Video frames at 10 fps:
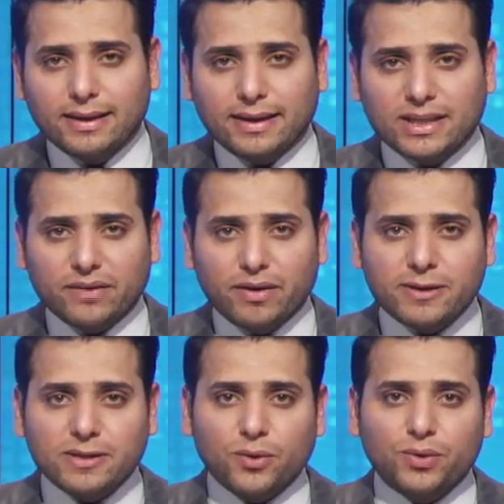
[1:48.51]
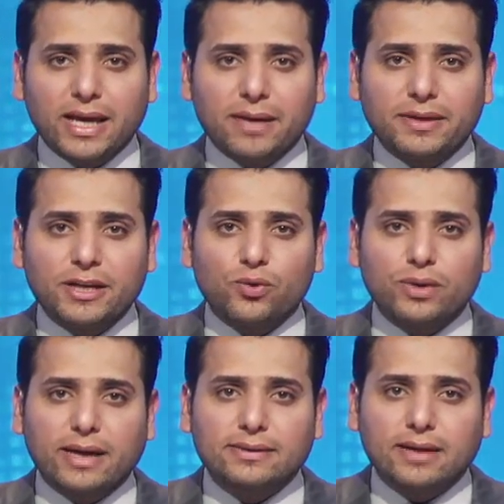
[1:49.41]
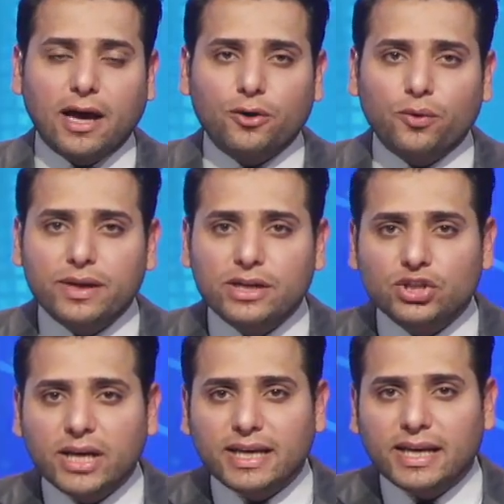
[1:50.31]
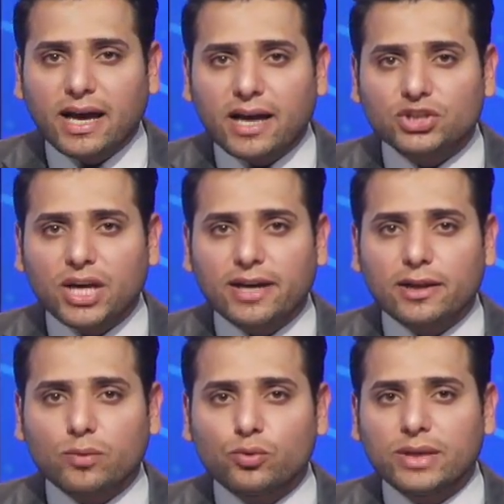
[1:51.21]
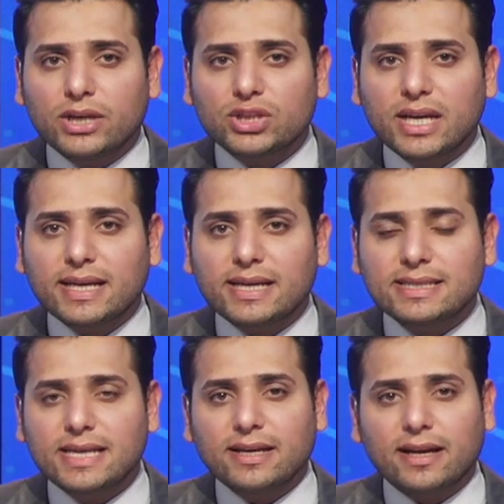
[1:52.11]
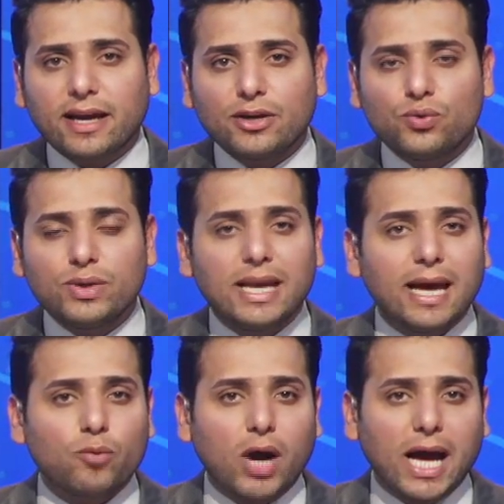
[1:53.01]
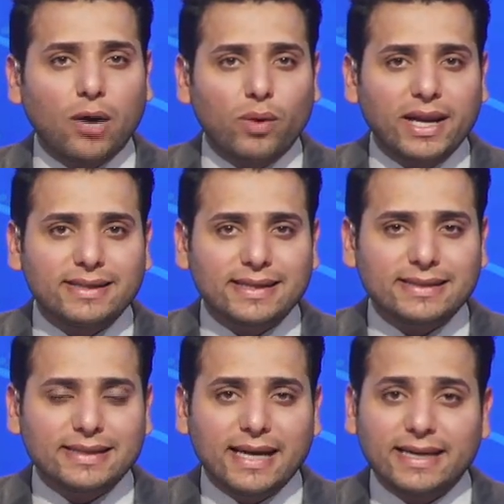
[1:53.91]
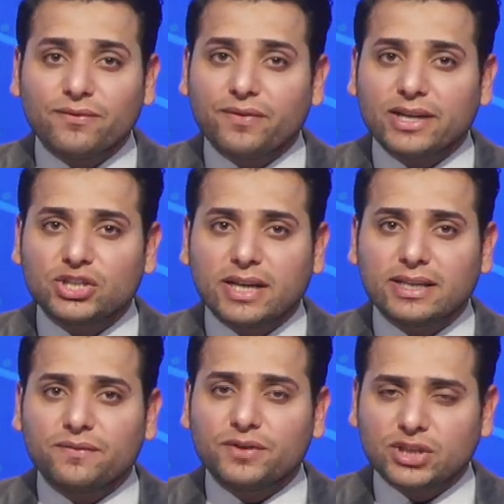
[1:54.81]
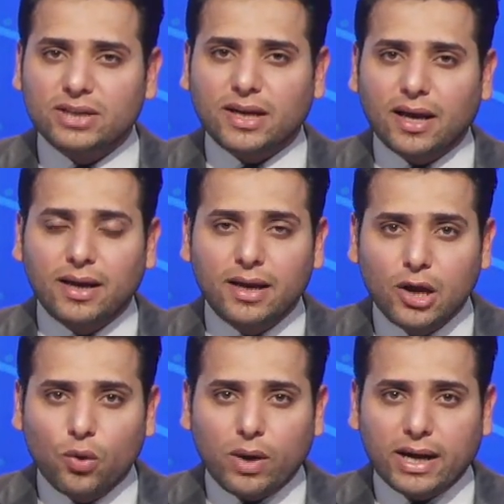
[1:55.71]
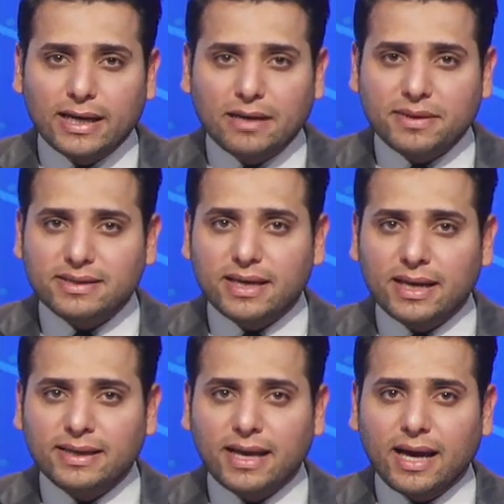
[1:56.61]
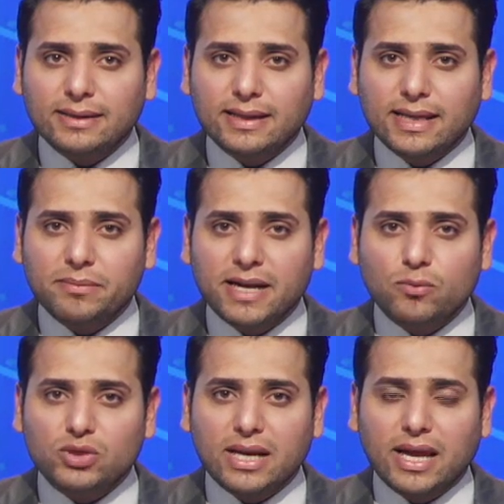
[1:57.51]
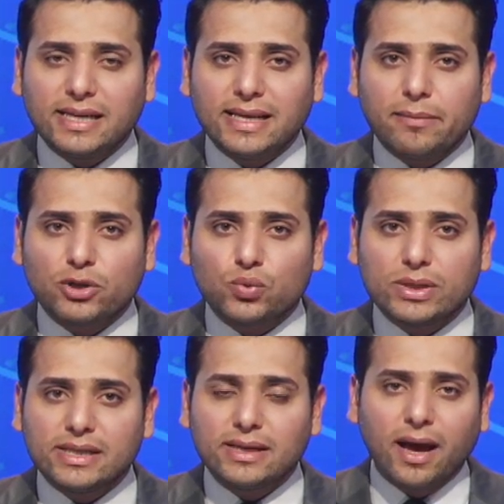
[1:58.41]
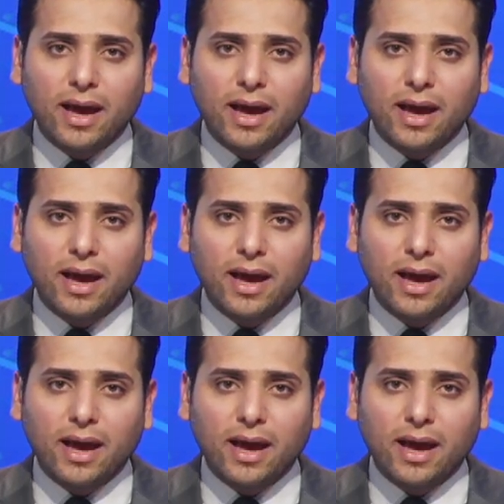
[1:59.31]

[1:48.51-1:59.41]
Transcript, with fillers: كشف مصدر أمني عن تعرض شيخ عشار العبودة الشيخ حسين الخيون إلى محاولة اغتيال فاشلة في الشطرة وقال المصدر أن عددا من المسلحين المجهولين